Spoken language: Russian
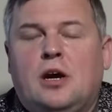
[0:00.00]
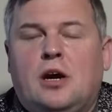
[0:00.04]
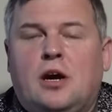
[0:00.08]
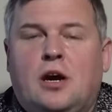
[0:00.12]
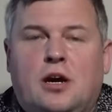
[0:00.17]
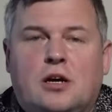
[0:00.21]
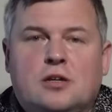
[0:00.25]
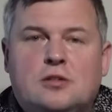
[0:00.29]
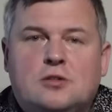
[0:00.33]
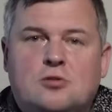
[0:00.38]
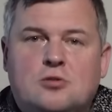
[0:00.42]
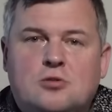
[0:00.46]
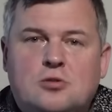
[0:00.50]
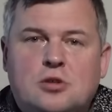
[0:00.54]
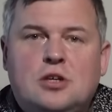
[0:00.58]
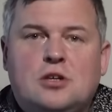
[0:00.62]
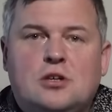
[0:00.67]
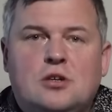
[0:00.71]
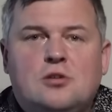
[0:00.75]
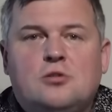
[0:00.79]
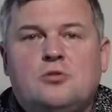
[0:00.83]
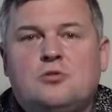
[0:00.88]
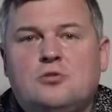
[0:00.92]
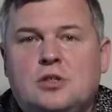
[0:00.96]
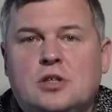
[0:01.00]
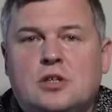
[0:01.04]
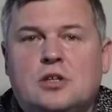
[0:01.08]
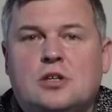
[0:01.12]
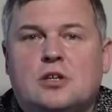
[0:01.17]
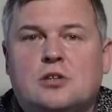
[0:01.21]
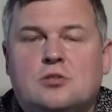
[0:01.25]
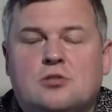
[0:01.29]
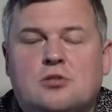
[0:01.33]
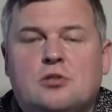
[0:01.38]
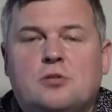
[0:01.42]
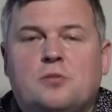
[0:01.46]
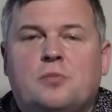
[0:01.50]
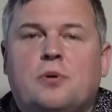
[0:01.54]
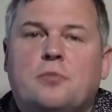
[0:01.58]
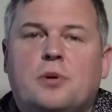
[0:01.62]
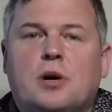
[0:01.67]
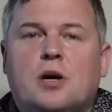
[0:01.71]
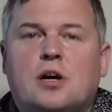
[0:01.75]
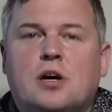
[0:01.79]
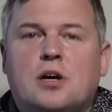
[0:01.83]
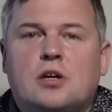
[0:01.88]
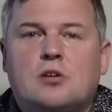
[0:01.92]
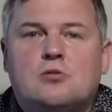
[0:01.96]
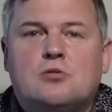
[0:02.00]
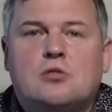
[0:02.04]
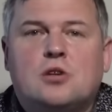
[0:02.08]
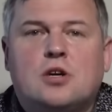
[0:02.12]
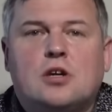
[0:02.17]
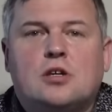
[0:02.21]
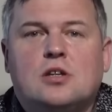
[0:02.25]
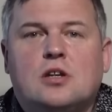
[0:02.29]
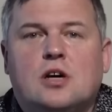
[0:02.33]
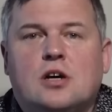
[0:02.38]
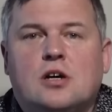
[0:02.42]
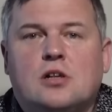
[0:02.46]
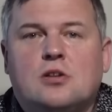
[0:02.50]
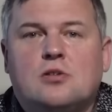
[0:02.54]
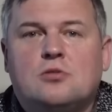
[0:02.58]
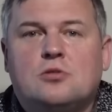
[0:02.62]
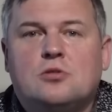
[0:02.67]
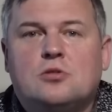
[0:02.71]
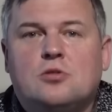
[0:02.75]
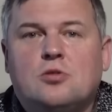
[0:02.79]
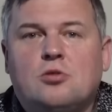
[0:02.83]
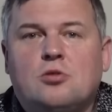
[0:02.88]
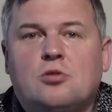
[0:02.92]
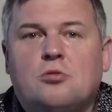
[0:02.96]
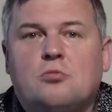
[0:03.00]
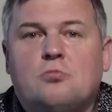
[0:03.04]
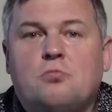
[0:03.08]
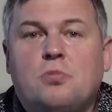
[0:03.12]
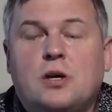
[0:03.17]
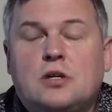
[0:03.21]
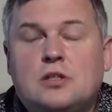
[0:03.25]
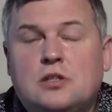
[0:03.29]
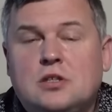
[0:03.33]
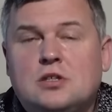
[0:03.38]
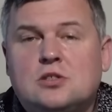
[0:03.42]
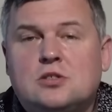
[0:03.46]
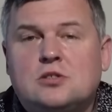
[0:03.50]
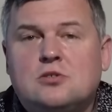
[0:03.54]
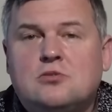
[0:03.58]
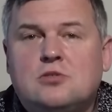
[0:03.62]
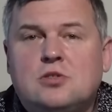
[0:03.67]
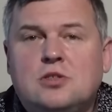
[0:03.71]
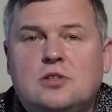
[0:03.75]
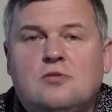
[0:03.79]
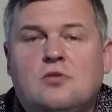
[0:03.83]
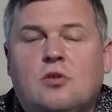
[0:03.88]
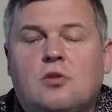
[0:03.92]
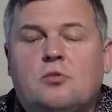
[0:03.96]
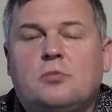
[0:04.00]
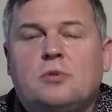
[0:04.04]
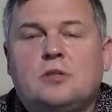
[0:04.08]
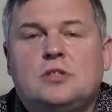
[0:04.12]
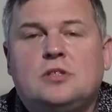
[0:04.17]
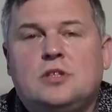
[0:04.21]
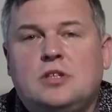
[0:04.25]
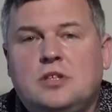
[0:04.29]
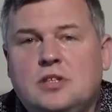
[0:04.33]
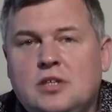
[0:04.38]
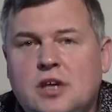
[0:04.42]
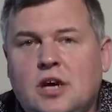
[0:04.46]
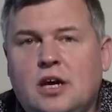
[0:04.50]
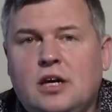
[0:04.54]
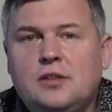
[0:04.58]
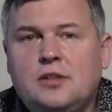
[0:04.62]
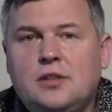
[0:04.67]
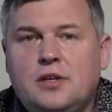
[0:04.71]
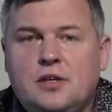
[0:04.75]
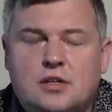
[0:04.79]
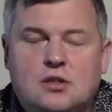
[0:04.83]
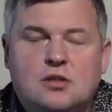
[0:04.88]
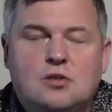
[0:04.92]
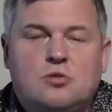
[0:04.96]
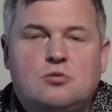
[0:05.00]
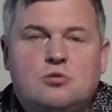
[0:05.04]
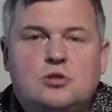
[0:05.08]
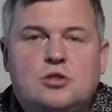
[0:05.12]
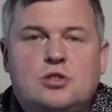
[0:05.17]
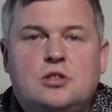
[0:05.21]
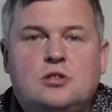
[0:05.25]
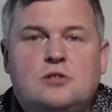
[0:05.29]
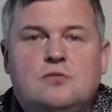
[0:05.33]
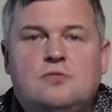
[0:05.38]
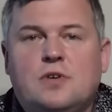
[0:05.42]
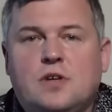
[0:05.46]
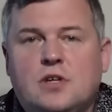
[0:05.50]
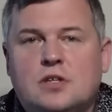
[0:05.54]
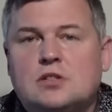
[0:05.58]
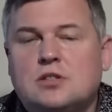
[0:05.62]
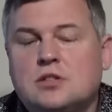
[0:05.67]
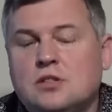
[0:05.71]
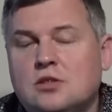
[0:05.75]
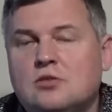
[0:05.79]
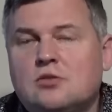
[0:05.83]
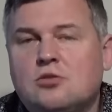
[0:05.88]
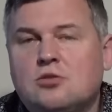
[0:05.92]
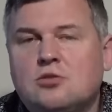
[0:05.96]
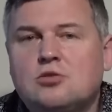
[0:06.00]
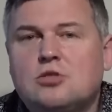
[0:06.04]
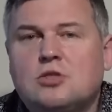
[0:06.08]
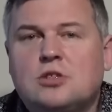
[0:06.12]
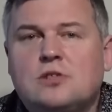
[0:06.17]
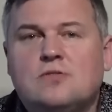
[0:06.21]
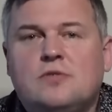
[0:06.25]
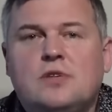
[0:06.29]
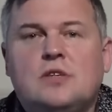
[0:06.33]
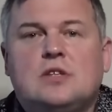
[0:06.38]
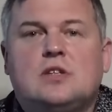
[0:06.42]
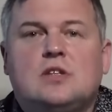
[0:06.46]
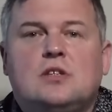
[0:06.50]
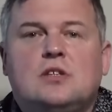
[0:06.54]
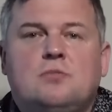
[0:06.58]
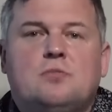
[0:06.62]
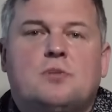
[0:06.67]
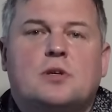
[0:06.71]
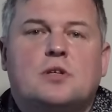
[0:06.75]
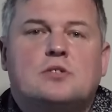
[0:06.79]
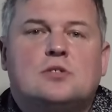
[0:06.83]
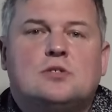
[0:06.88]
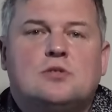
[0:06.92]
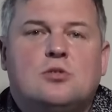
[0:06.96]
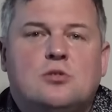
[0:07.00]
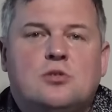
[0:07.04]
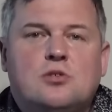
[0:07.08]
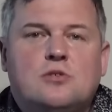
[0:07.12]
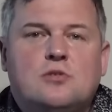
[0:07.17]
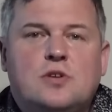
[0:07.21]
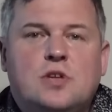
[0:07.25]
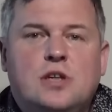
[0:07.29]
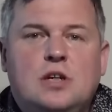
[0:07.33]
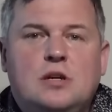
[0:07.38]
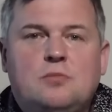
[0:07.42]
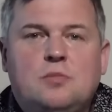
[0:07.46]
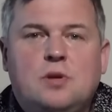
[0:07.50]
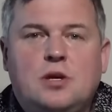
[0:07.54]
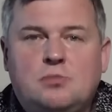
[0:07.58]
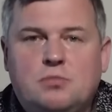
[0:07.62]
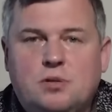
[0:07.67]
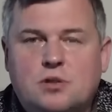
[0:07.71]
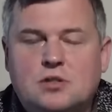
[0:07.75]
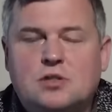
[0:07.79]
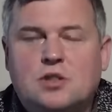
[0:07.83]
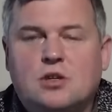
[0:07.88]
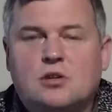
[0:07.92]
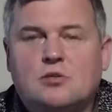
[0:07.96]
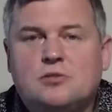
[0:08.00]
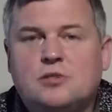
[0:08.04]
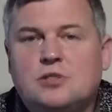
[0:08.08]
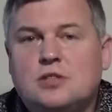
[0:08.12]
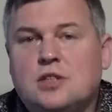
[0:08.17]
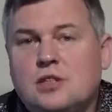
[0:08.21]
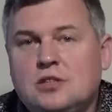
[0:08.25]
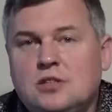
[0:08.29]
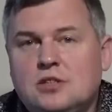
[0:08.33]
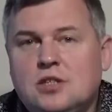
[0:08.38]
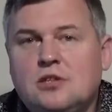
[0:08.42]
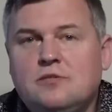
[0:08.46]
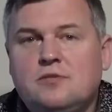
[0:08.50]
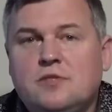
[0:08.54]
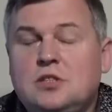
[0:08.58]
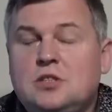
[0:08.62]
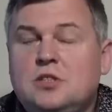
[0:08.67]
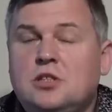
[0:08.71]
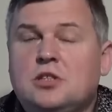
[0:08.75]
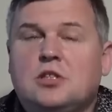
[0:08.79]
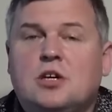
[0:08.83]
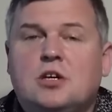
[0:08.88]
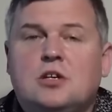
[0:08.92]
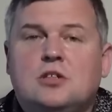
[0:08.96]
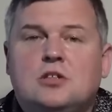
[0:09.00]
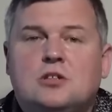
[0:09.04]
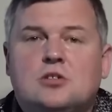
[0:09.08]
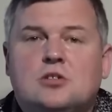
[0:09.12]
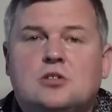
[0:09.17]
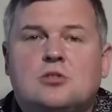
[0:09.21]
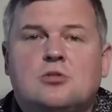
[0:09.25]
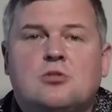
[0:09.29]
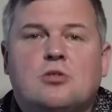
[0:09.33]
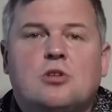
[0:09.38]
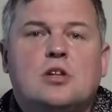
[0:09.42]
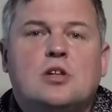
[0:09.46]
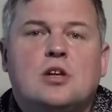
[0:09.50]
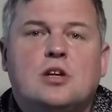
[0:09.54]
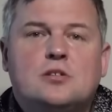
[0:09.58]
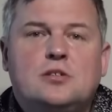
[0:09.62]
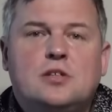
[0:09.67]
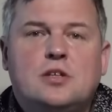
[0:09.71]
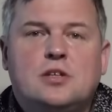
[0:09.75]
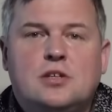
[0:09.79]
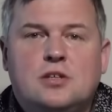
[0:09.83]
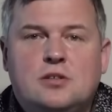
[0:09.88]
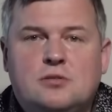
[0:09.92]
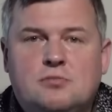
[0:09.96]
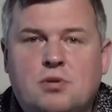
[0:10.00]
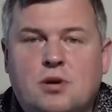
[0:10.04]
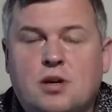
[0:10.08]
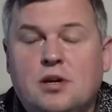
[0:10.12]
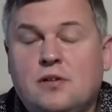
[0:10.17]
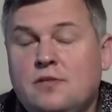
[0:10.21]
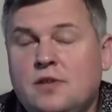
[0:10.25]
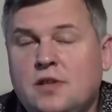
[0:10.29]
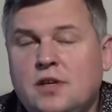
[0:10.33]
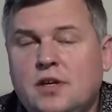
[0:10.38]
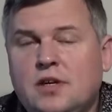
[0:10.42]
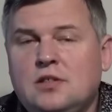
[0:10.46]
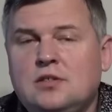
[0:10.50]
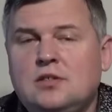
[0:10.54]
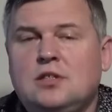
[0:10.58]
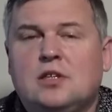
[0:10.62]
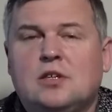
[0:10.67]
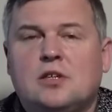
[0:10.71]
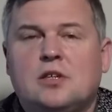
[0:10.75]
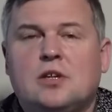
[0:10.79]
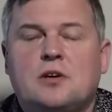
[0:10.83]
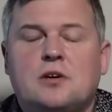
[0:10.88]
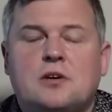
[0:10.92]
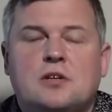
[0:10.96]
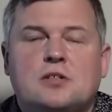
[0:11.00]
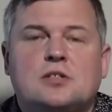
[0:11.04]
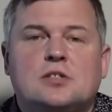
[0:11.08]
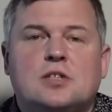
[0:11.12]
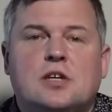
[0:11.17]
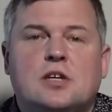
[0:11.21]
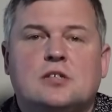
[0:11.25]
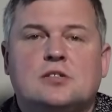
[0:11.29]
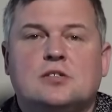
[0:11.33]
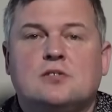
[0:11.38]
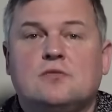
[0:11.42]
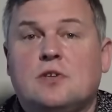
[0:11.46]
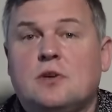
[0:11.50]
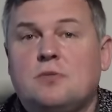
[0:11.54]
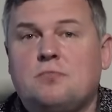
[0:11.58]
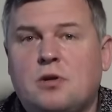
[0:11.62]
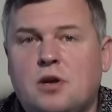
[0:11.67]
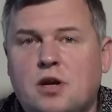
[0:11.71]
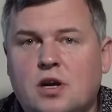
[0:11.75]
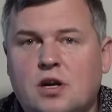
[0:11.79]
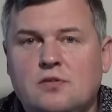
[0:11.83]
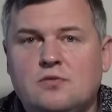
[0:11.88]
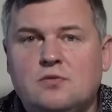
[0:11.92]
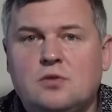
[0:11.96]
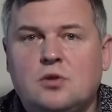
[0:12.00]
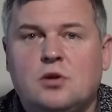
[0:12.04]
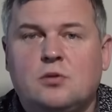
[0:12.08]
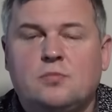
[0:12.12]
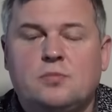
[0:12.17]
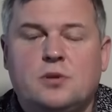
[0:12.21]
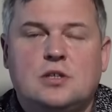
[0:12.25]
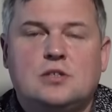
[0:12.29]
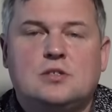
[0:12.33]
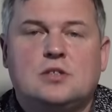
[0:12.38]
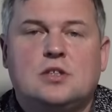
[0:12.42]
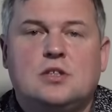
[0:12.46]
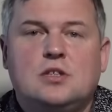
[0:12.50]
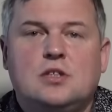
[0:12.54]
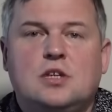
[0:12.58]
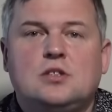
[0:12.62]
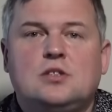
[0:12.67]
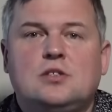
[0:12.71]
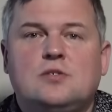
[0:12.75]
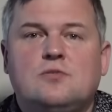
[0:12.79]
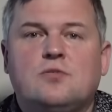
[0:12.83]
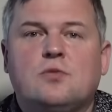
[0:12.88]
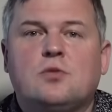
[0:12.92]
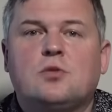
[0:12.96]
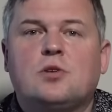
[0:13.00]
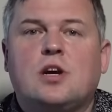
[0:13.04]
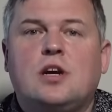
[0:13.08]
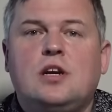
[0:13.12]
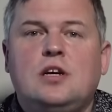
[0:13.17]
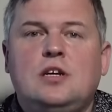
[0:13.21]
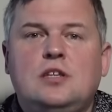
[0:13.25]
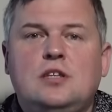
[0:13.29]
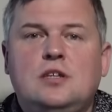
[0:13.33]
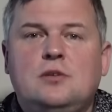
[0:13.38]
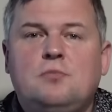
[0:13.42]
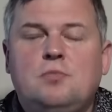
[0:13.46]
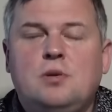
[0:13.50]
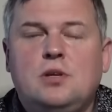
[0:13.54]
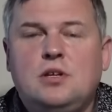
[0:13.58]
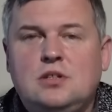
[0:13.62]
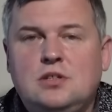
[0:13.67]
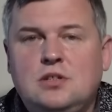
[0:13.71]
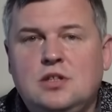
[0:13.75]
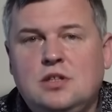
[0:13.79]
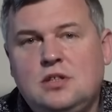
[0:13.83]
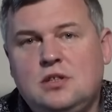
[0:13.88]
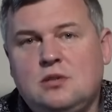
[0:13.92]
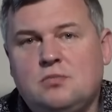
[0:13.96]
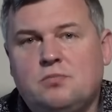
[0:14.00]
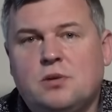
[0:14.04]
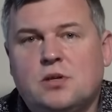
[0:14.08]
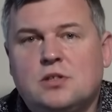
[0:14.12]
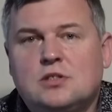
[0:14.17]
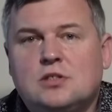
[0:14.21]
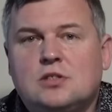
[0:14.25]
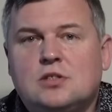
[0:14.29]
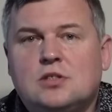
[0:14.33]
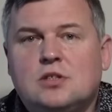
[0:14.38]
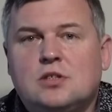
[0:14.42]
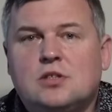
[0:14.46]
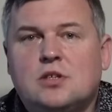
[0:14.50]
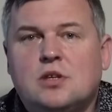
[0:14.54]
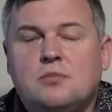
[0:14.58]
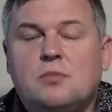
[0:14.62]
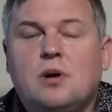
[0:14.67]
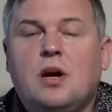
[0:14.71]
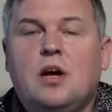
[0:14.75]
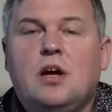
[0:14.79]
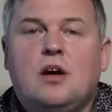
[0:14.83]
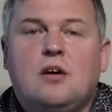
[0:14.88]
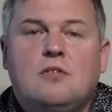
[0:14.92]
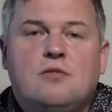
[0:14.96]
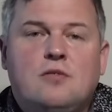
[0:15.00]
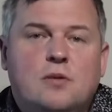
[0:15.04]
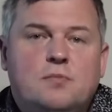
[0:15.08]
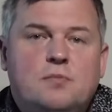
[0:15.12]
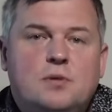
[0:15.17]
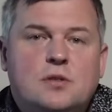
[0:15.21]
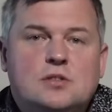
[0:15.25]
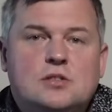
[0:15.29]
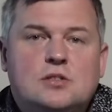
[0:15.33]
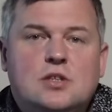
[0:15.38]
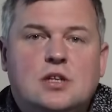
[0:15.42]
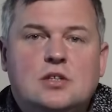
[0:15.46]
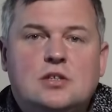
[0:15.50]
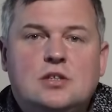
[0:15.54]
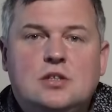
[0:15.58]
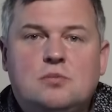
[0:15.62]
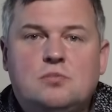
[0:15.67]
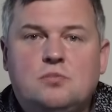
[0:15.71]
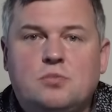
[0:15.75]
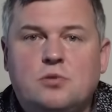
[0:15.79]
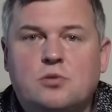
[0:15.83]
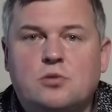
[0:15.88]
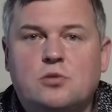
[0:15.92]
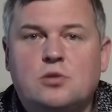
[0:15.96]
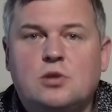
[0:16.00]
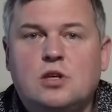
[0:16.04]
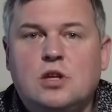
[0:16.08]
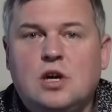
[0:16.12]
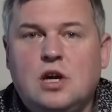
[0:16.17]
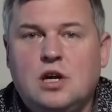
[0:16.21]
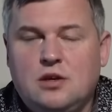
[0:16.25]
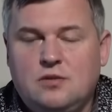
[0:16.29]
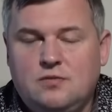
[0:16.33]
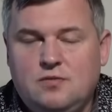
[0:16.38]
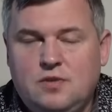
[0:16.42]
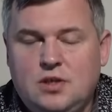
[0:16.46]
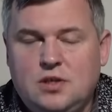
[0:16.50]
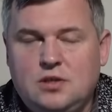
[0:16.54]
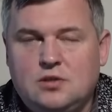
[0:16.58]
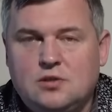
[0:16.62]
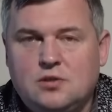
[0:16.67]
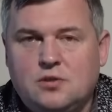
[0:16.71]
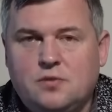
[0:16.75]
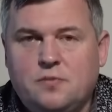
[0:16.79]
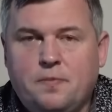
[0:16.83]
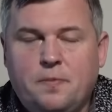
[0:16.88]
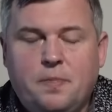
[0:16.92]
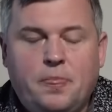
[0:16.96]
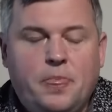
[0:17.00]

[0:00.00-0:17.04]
о других людях, которые помогают каналу, кто поддерживает его материально. Это очень важно тоже в это непростое время. И, пожалуйста, если вы считаете, что канал делает правильное дело, рассказывая правду о происходящем в Украине, перейдите по ссылкам в описании под видео.